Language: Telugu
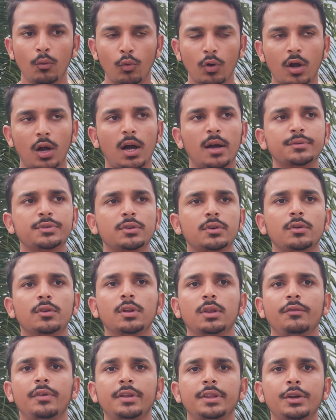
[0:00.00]
ఒక ఆప్షన్
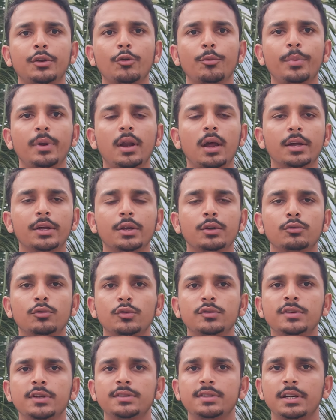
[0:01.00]
ఉంటుంది వెదర్ యూ బిలాంగింగ్
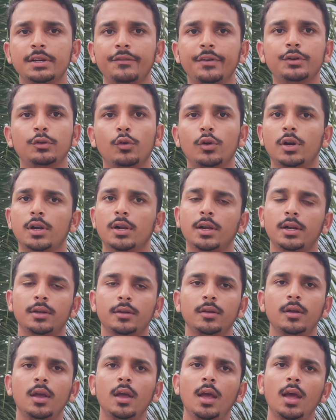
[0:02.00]
టు సి సర్టిఫికేట్ హోల్డర్ అని